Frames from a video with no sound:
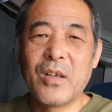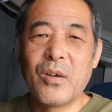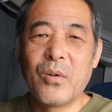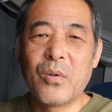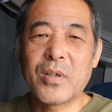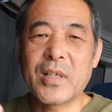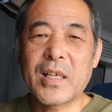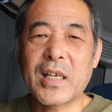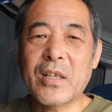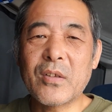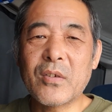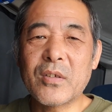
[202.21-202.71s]

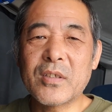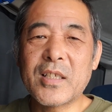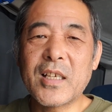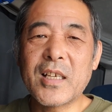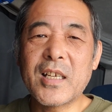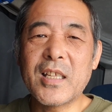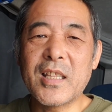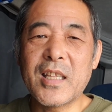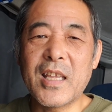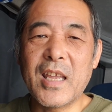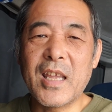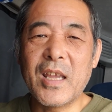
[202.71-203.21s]
お酒の
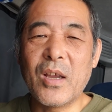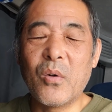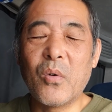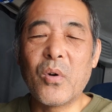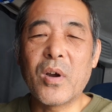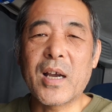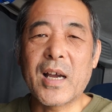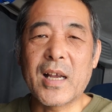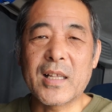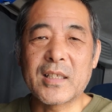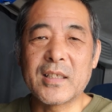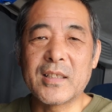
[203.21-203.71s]
席で
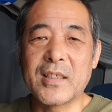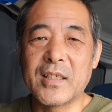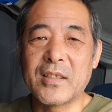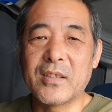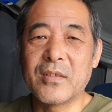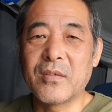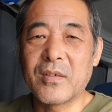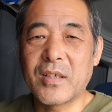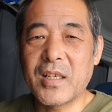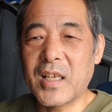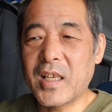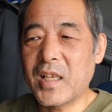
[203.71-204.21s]
多かったです
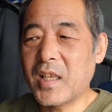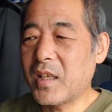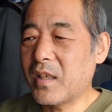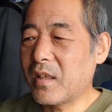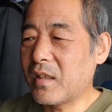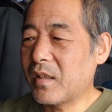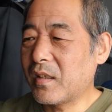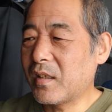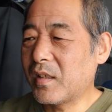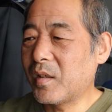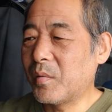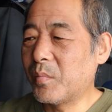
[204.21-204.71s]
よ
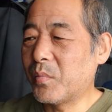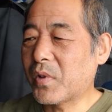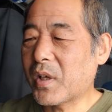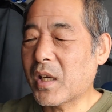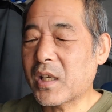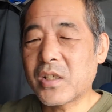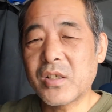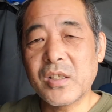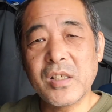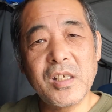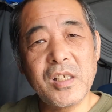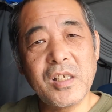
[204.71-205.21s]
ね。
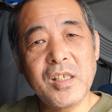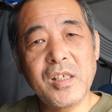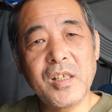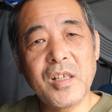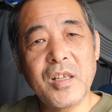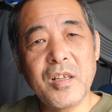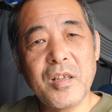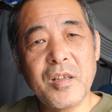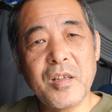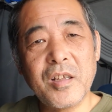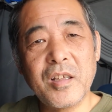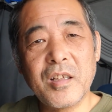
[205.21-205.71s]

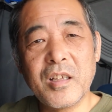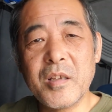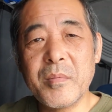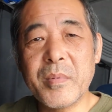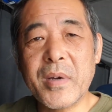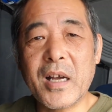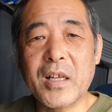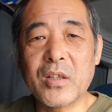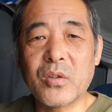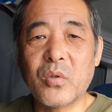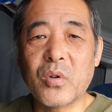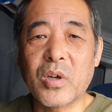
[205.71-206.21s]
昔、
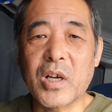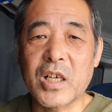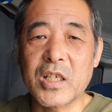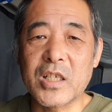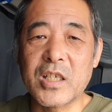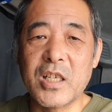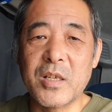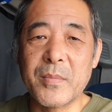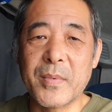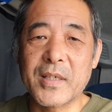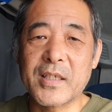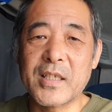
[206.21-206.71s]
今はどうか
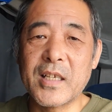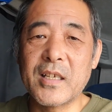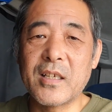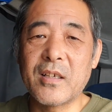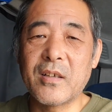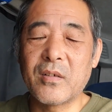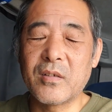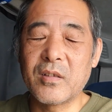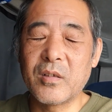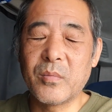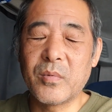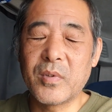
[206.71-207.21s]
知りません
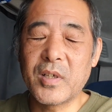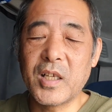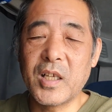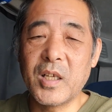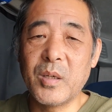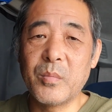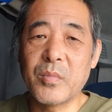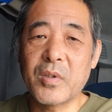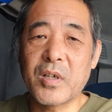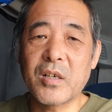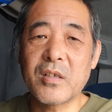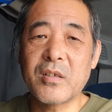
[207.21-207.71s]
けれども
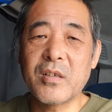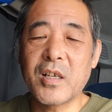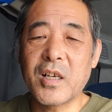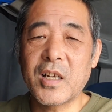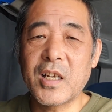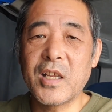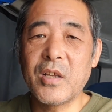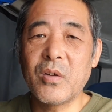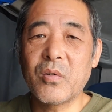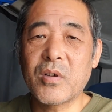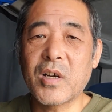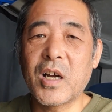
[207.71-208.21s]
ね、昔は
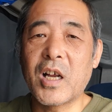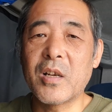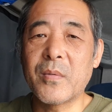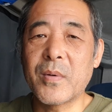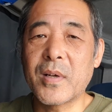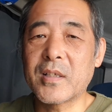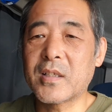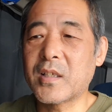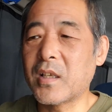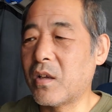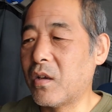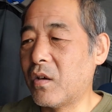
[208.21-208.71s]
ね、よくあり
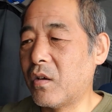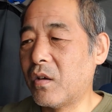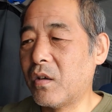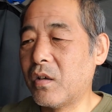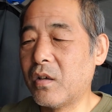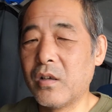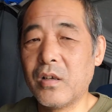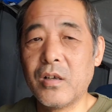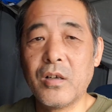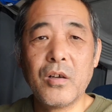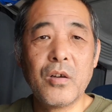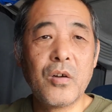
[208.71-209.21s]
ましたよ。
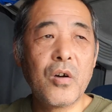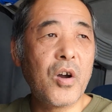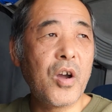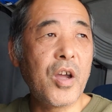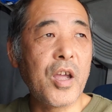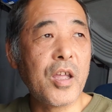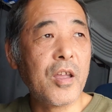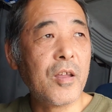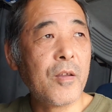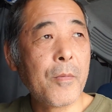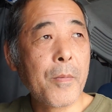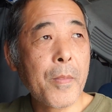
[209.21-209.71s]
おい
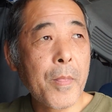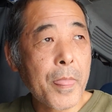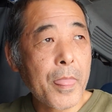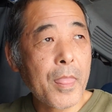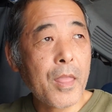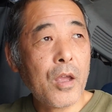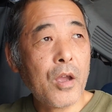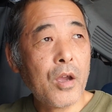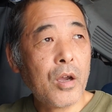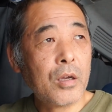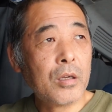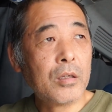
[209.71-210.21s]

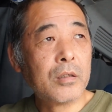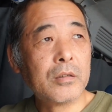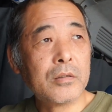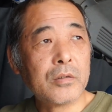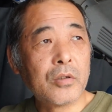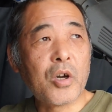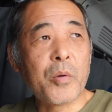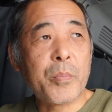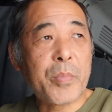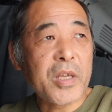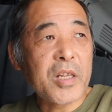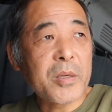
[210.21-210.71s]

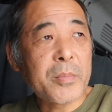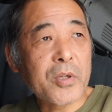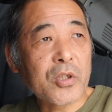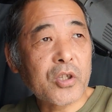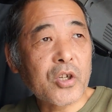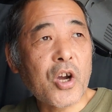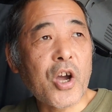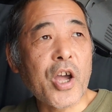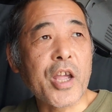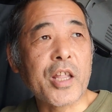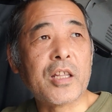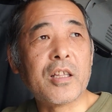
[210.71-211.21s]
おい、ビール持って
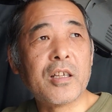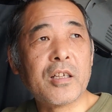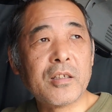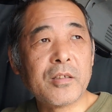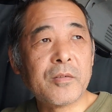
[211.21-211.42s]
こい。